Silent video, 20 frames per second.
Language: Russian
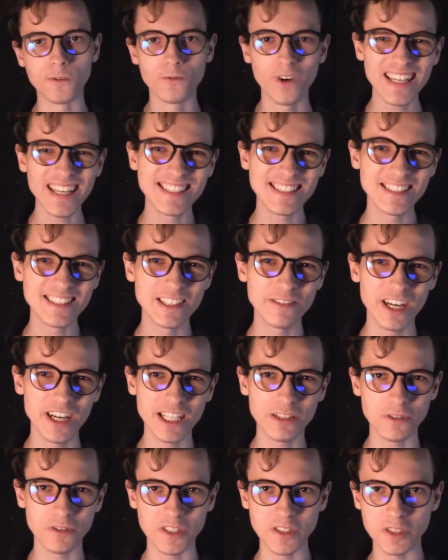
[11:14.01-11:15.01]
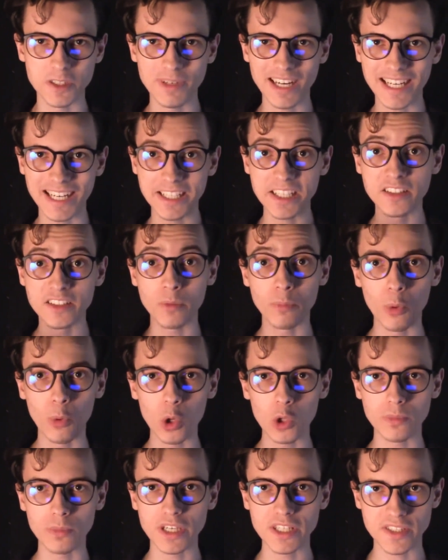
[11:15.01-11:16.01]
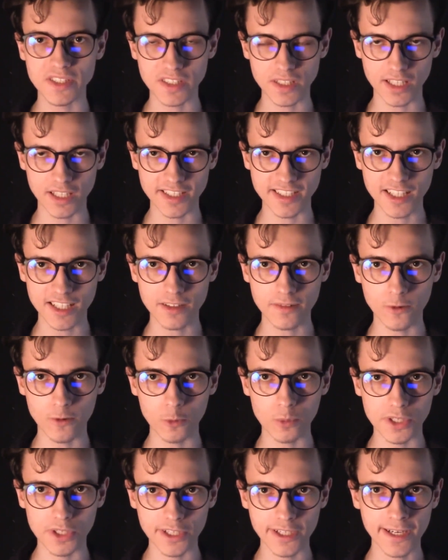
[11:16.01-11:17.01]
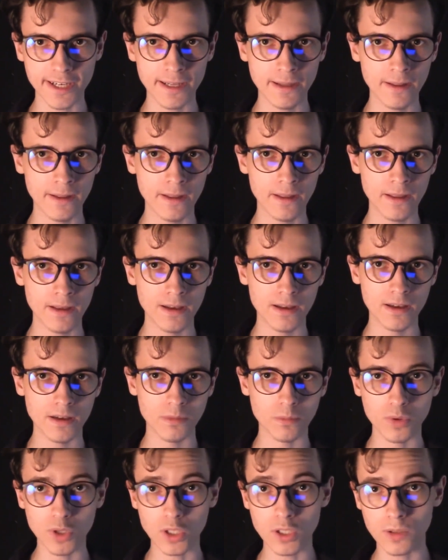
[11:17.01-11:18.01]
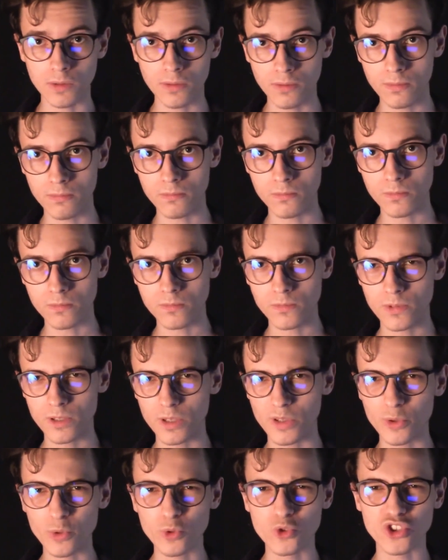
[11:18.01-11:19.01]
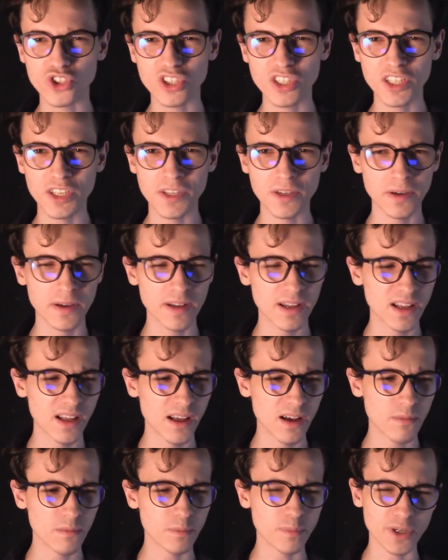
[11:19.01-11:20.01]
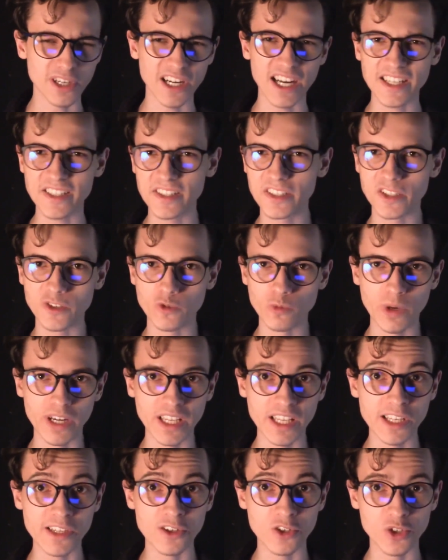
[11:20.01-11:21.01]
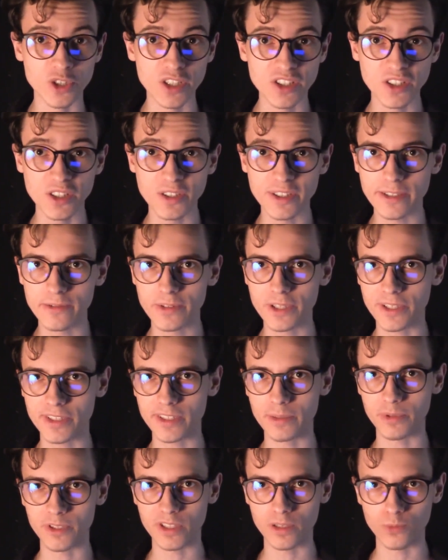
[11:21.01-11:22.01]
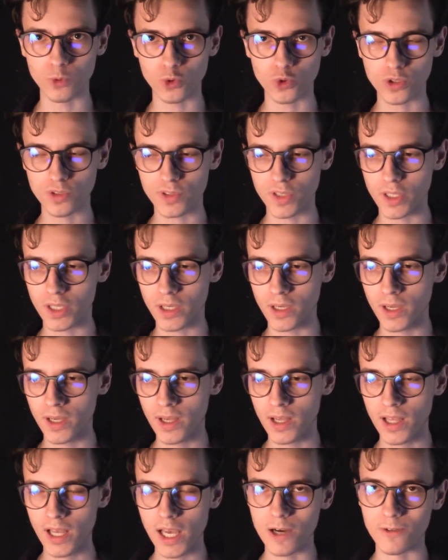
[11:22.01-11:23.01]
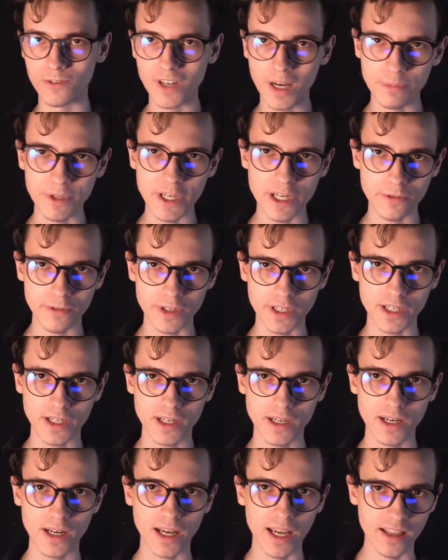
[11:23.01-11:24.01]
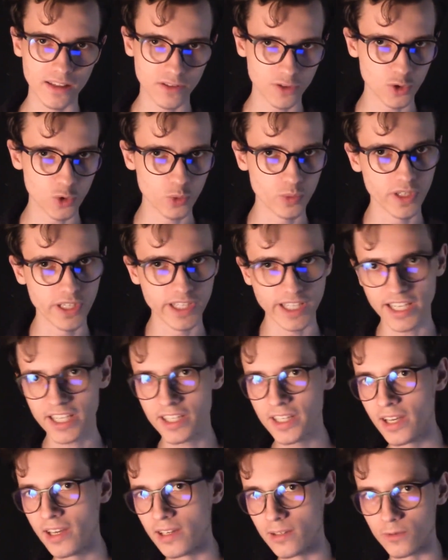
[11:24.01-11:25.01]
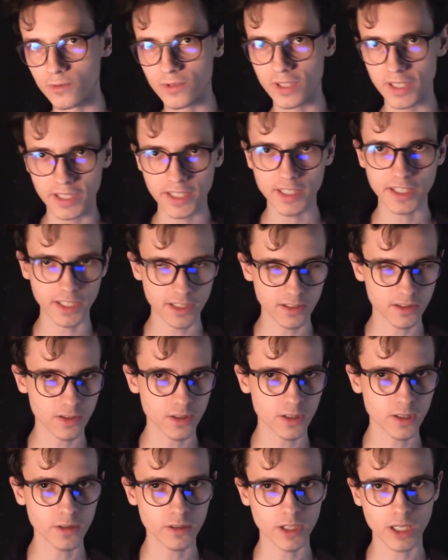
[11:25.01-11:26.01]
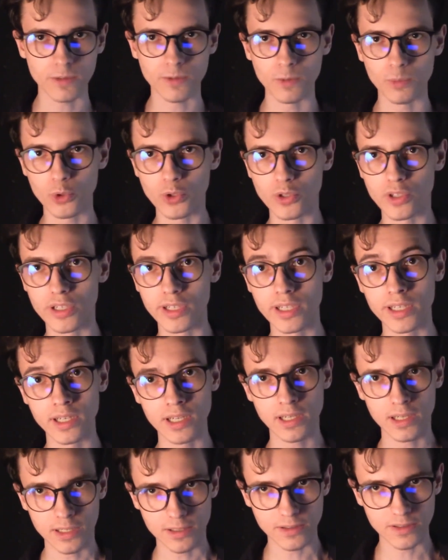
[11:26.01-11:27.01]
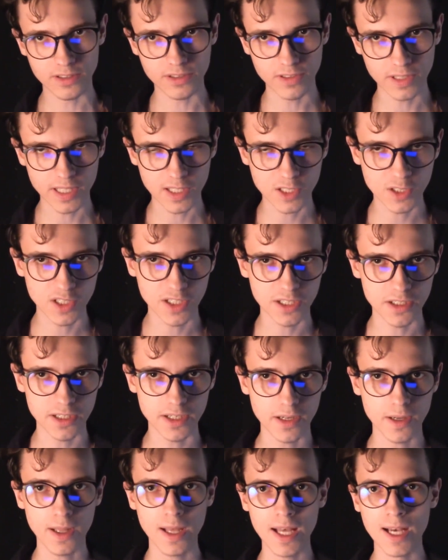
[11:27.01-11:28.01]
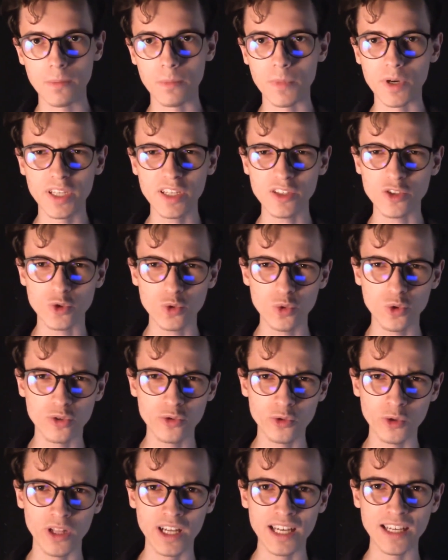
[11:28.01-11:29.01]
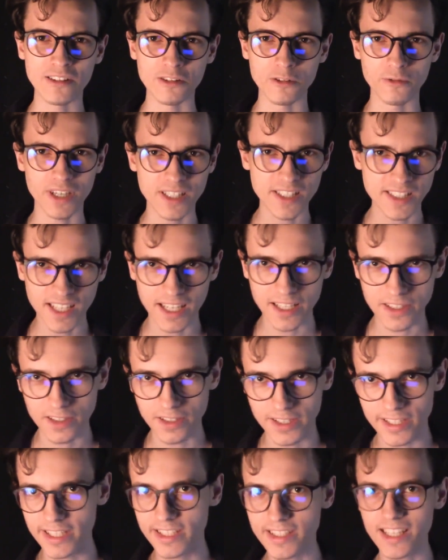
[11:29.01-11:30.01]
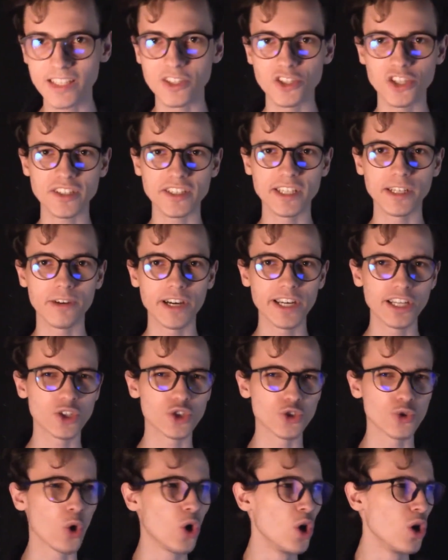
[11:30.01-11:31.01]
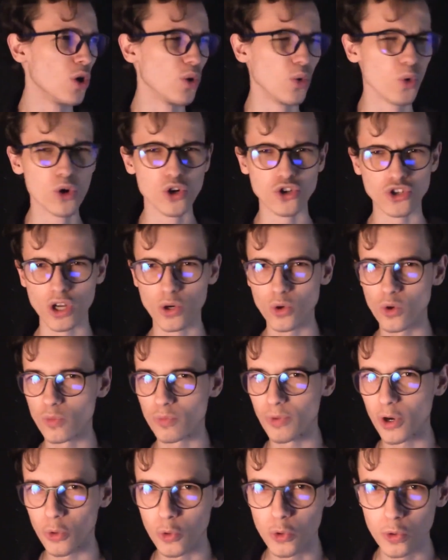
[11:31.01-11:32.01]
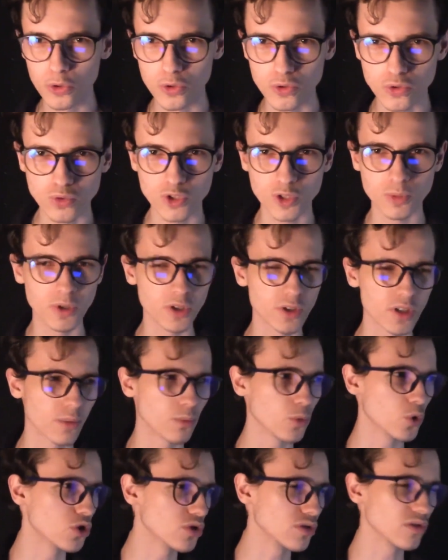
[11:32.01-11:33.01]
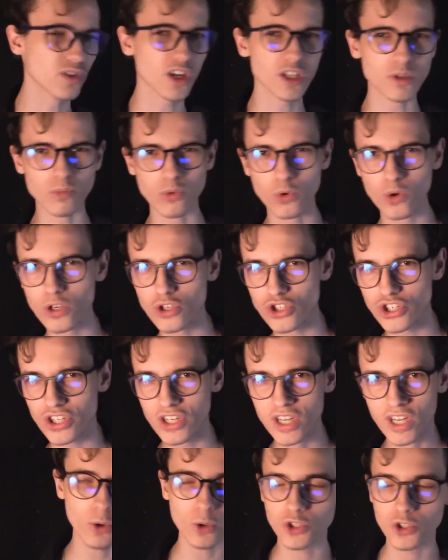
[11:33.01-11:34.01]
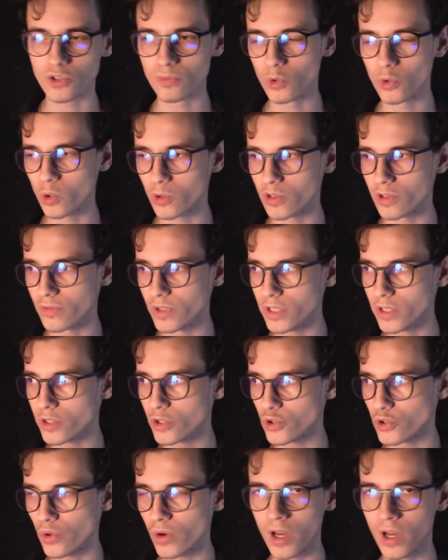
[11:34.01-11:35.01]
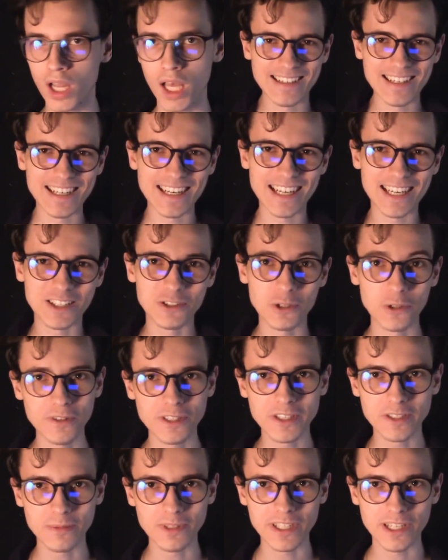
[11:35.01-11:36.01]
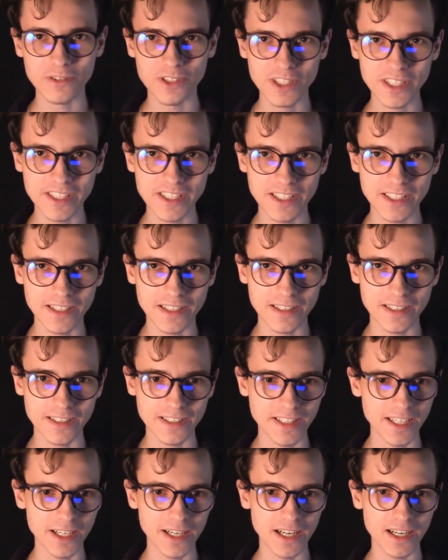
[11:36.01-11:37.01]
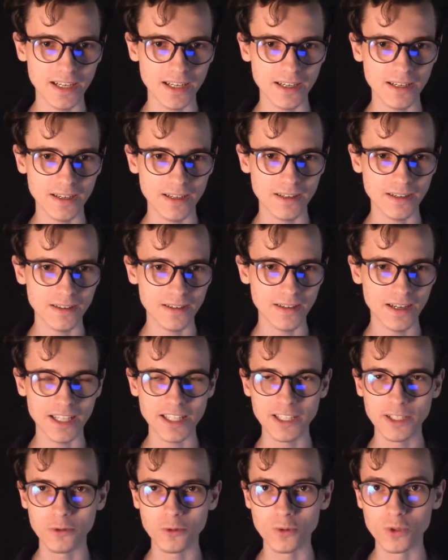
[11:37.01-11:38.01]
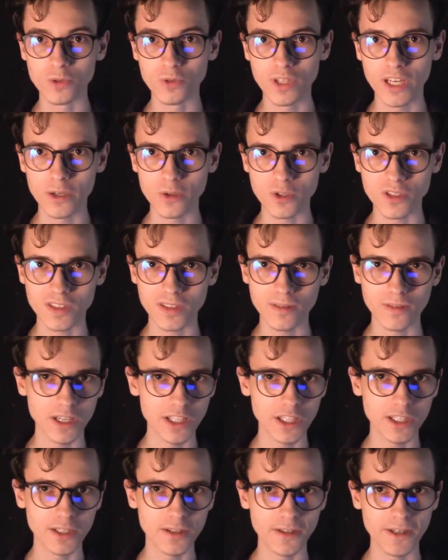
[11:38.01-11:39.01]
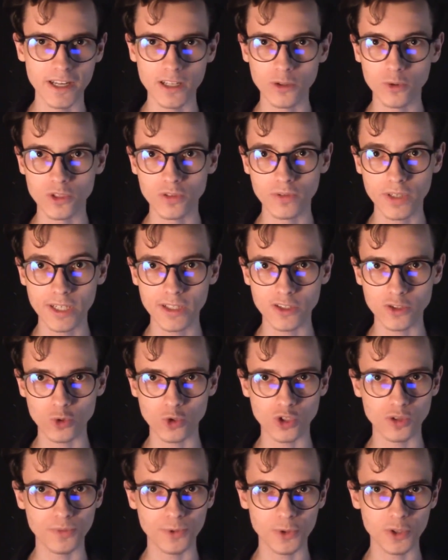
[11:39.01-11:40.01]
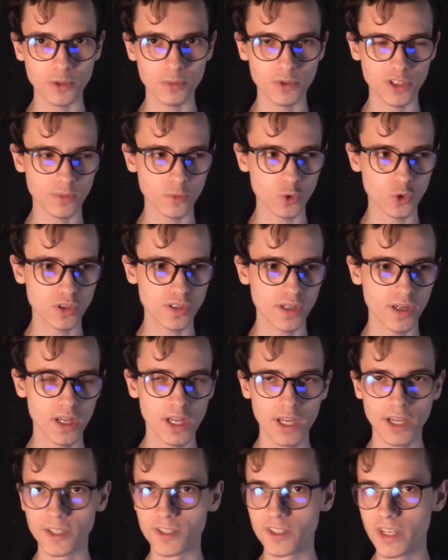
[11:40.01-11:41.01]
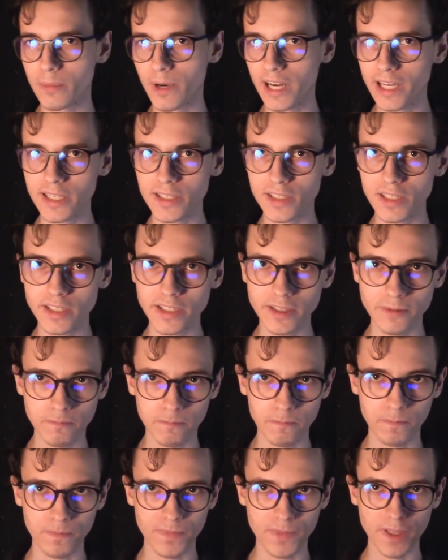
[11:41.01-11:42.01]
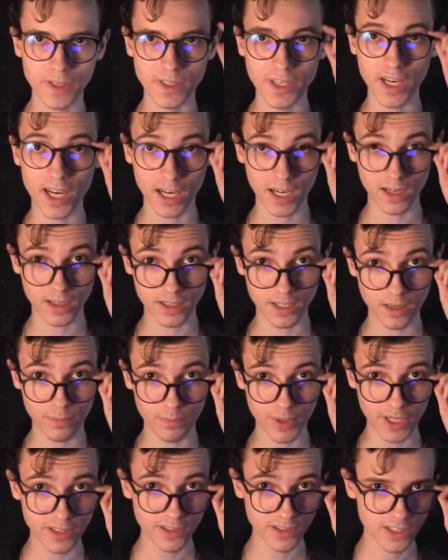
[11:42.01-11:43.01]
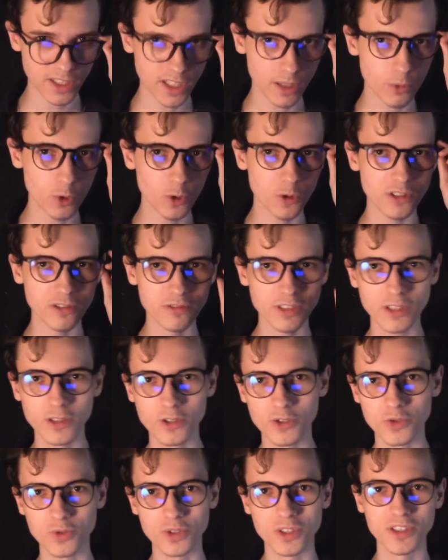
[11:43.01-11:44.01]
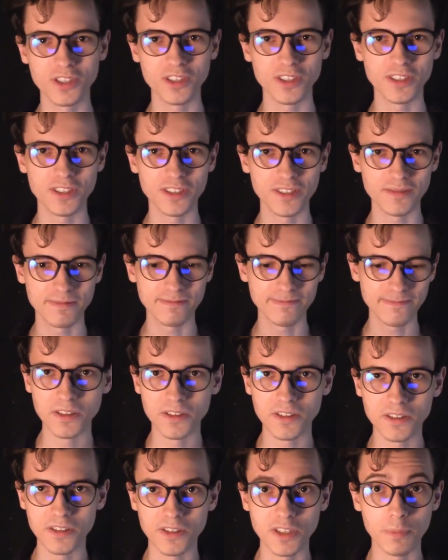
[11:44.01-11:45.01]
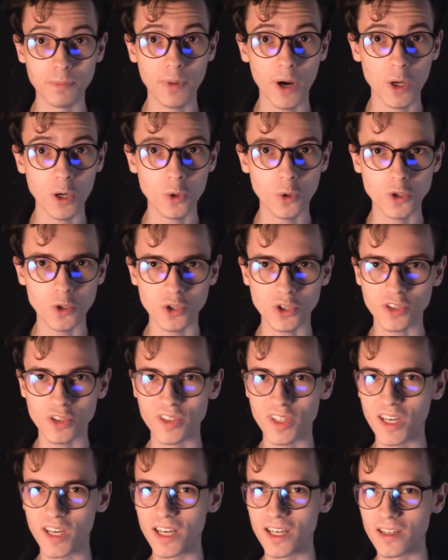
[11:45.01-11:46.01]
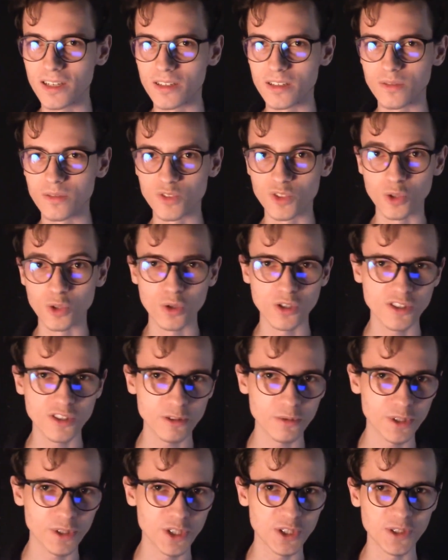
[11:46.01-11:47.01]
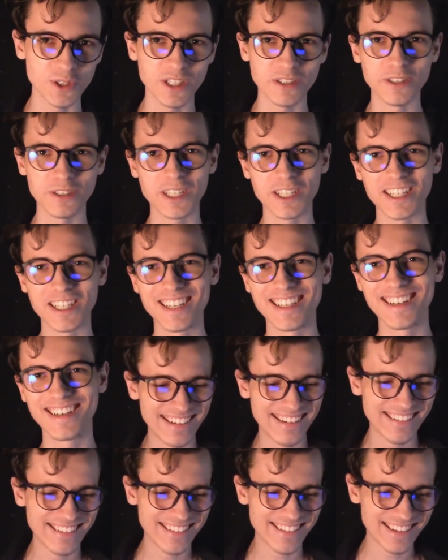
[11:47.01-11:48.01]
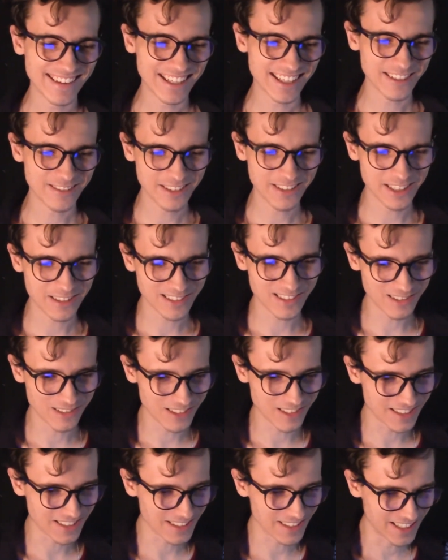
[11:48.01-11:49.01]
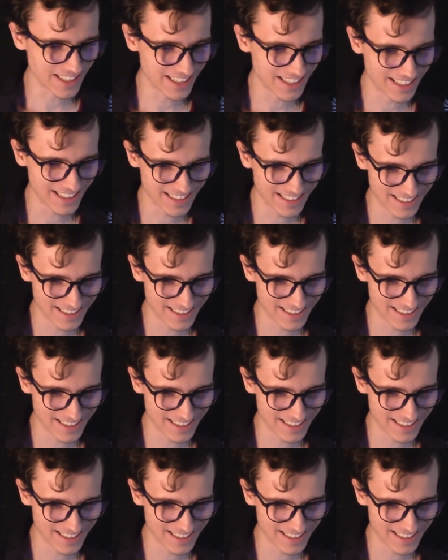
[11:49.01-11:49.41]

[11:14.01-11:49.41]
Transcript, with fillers: 29 сентября, каких-то полмесяца назад, у меня был лучший праздник в моей жизни, наверное, потому что, во-первых, это юбилей, во-вторых, это, как вы поняли, день рождения. Мне стукнул двадцатник, и не надо сейчас говорить, что «Ой, Шарон, по голосу тебе там можно дать больше, я очень молодо выгляжу». А кто видит меня в жизни, я они удивляются. Они реально удивляются очень многие, потому что я маленький, я компактный, я молодо выгляжу и, и не похож на взрослого человека. А, какой я взрослый.